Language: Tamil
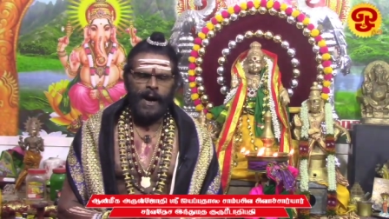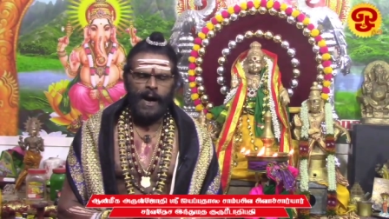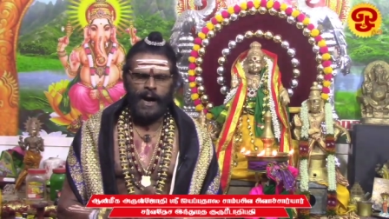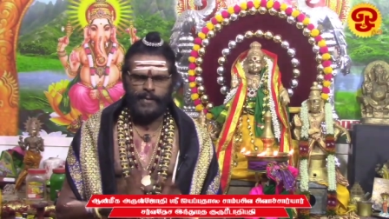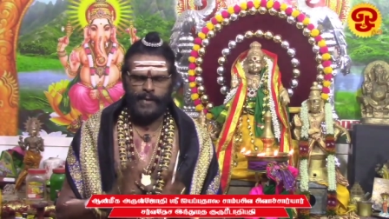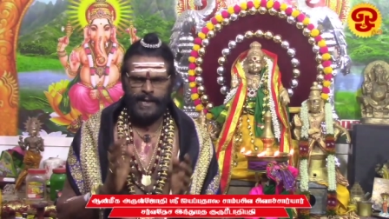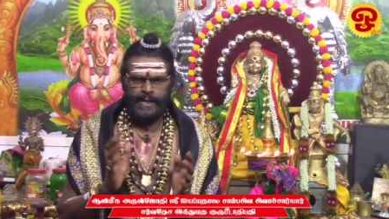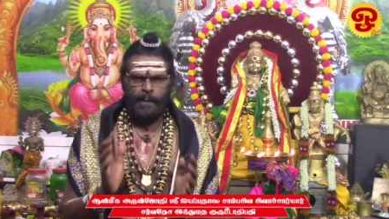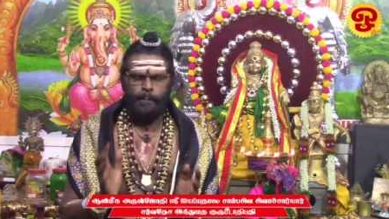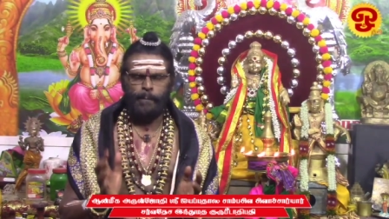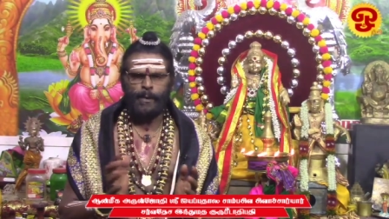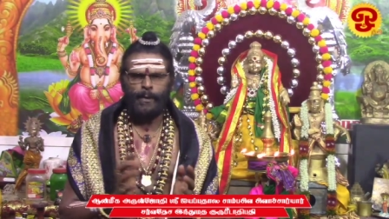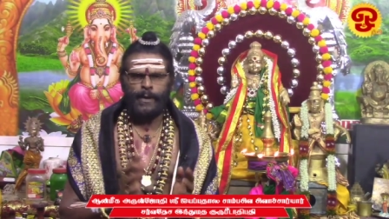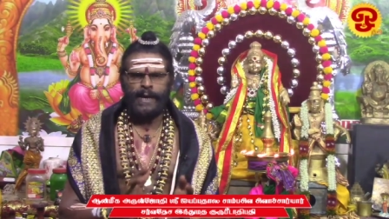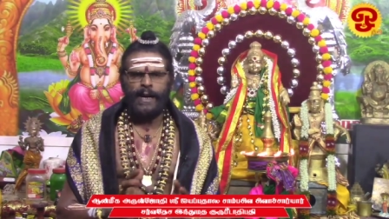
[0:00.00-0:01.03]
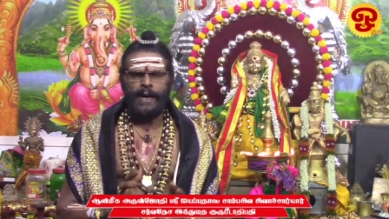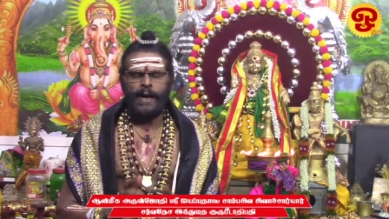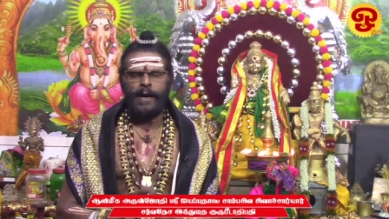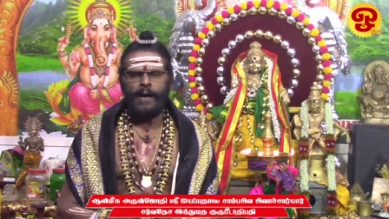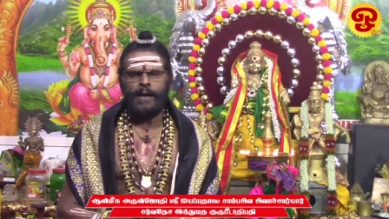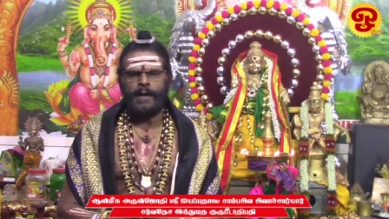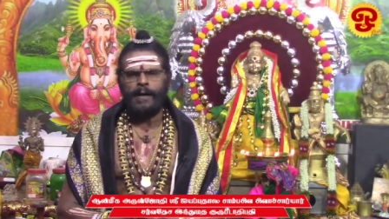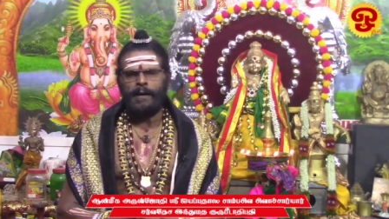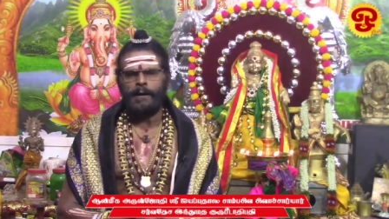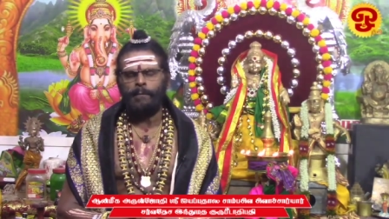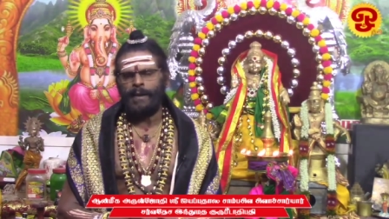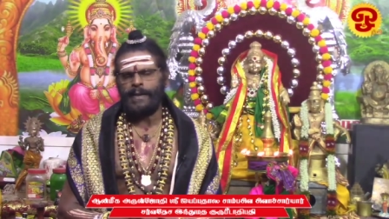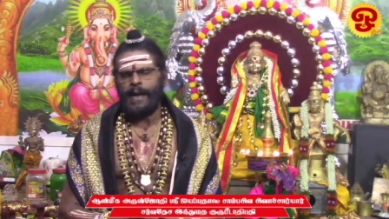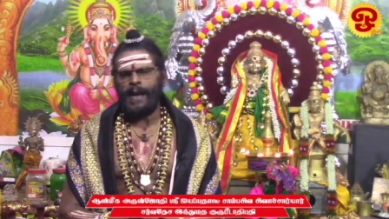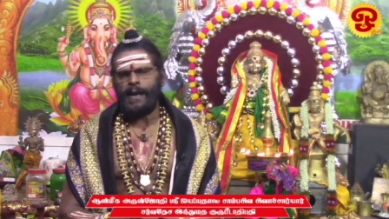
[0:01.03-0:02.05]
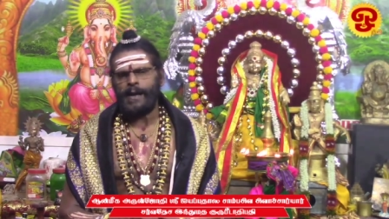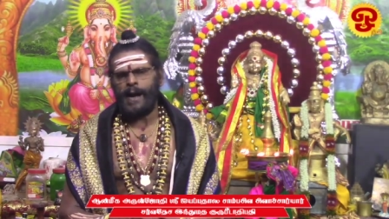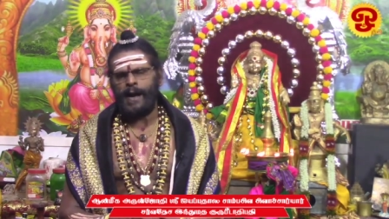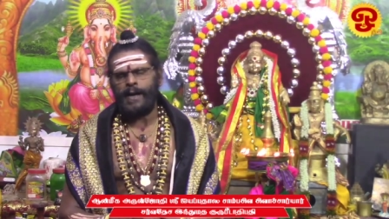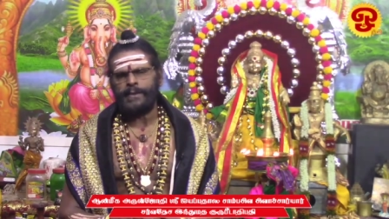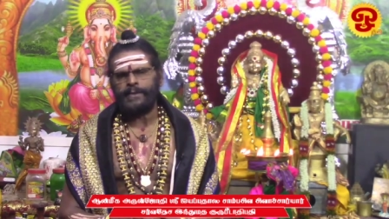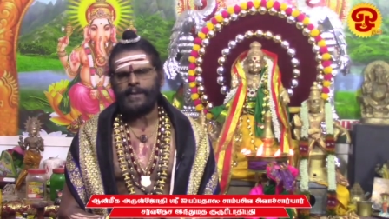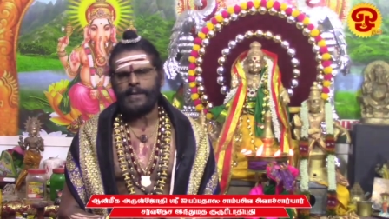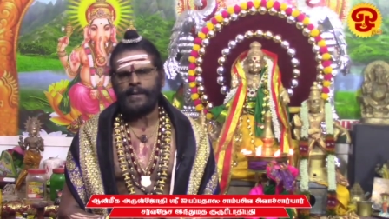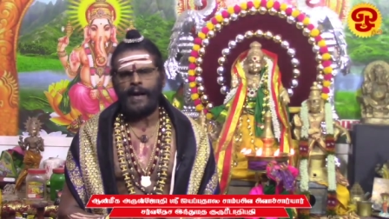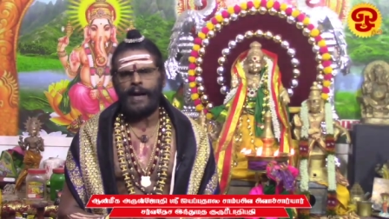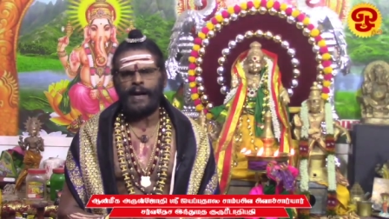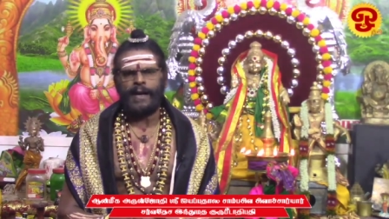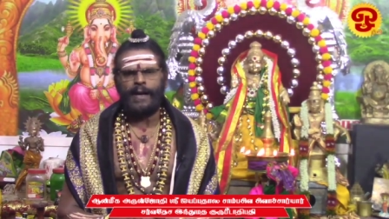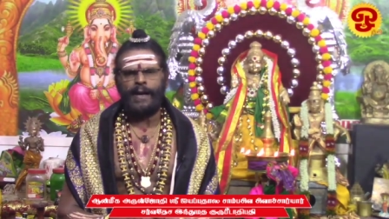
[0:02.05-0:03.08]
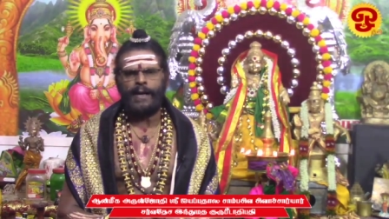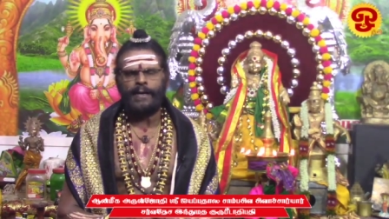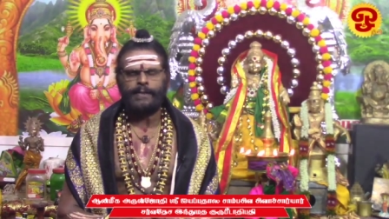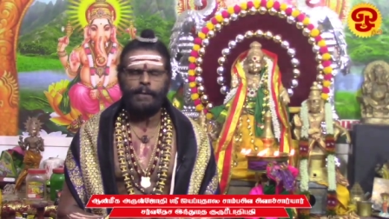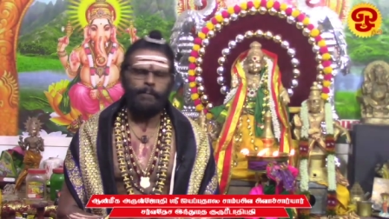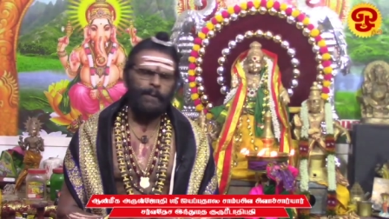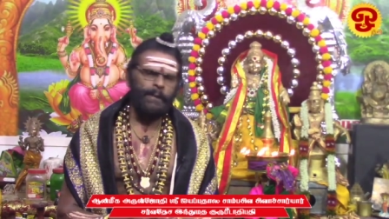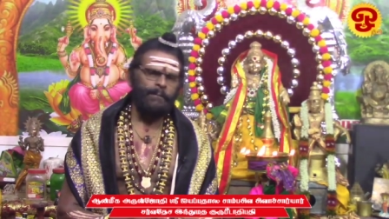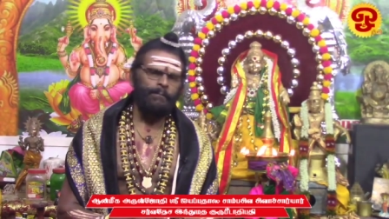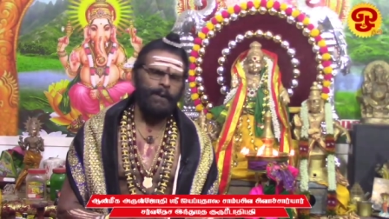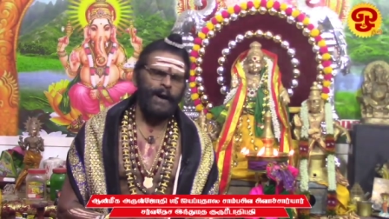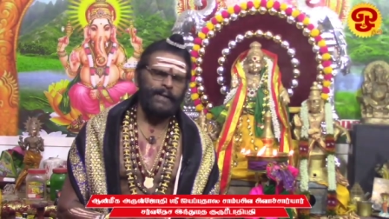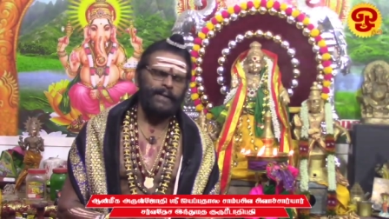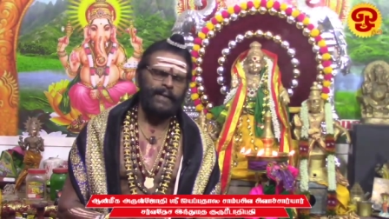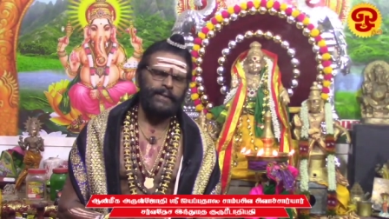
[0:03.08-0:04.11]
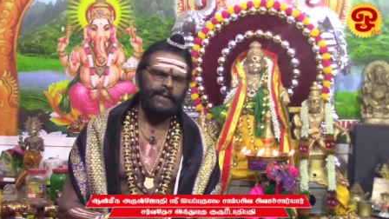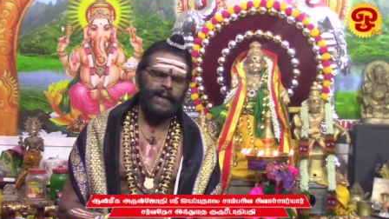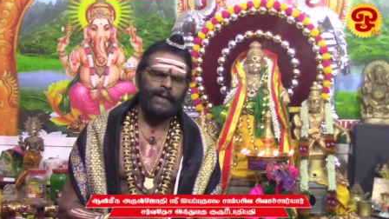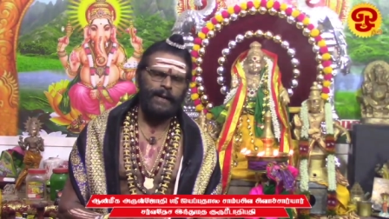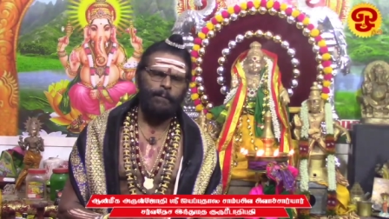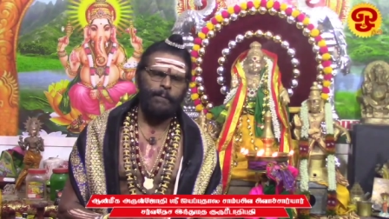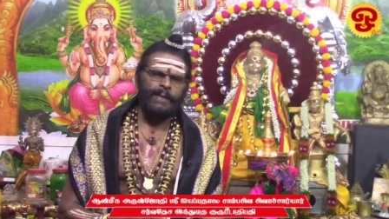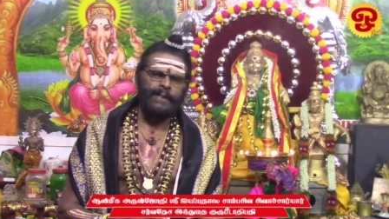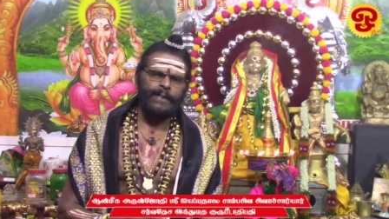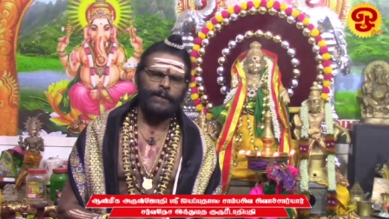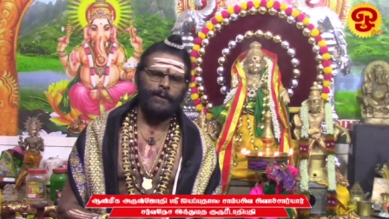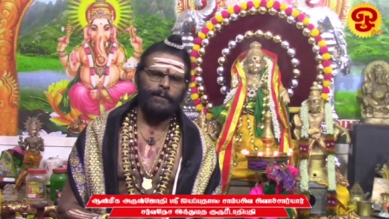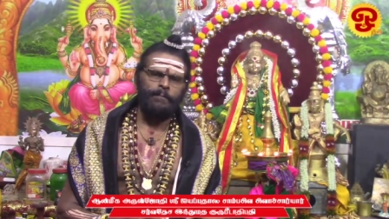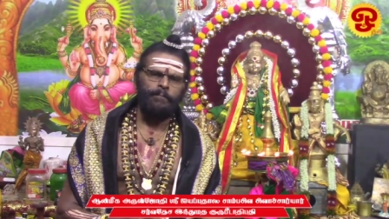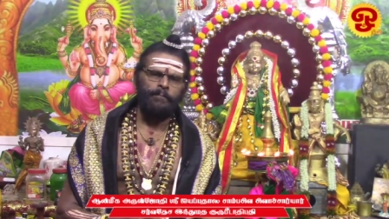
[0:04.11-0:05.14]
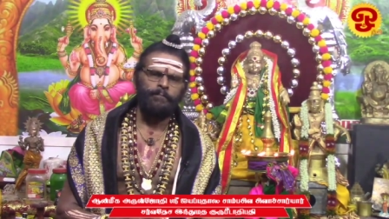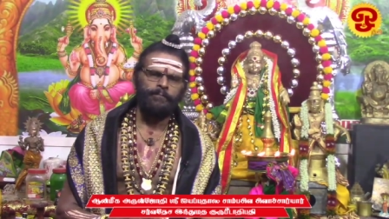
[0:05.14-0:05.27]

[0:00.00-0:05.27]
அந்த ஐயப்பனுடைய மண்டல காலத்துக்காக இந்த பெரும்பாதை திறக்கப்பட்டதும்